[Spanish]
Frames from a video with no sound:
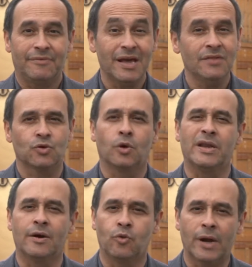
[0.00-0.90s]

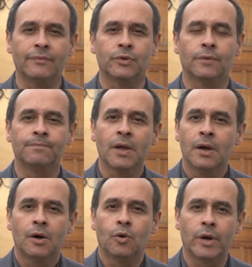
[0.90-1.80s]
abriendo, inaugurando
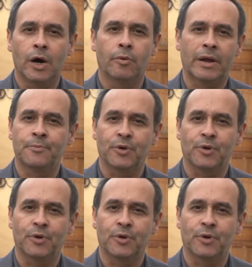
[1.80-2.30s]
una obra